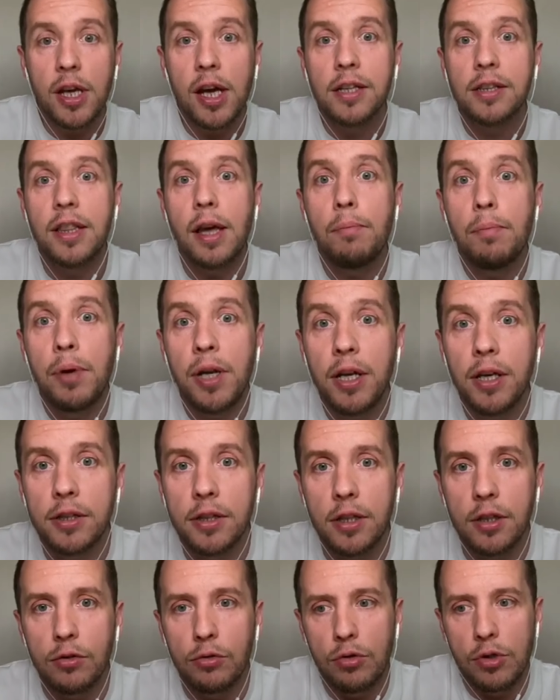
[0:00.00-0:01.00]
Это как
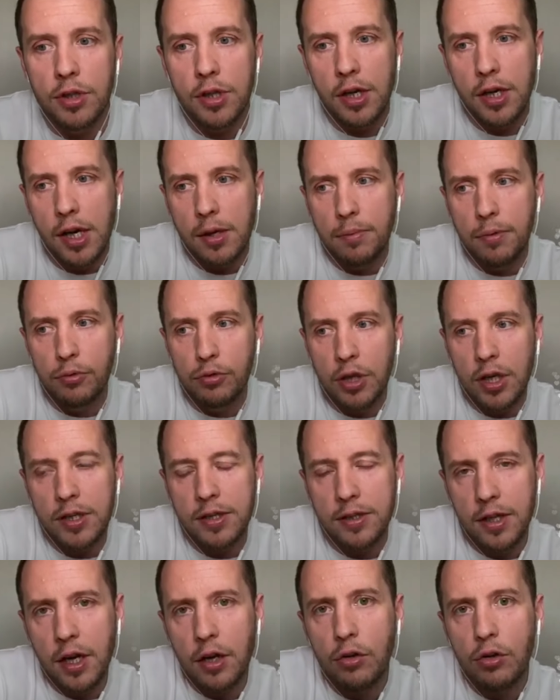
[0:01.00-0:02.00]
таблетка. То есть я как бы вот
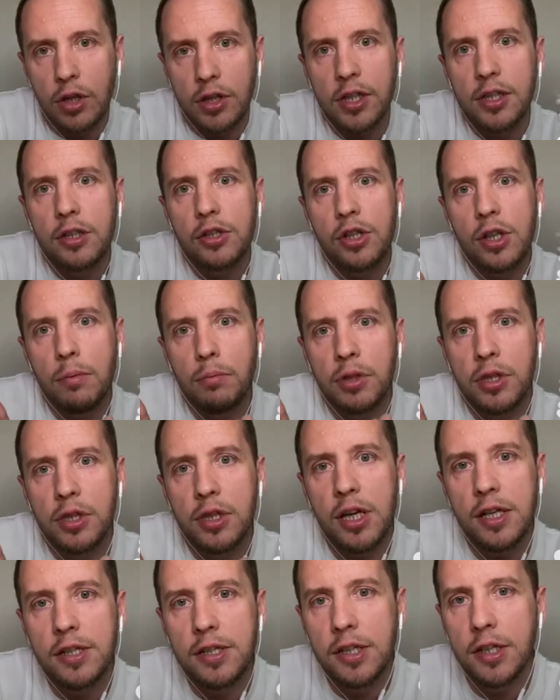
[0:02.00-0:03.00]
я знаю, она должна
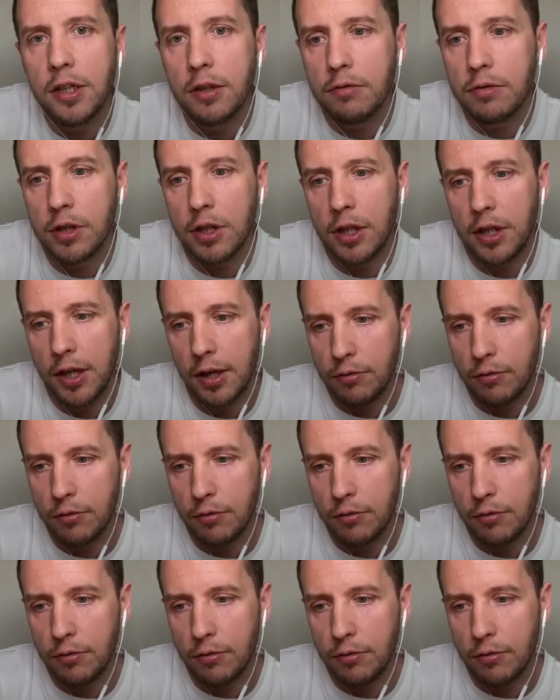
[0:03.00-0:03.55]
быть дозированная.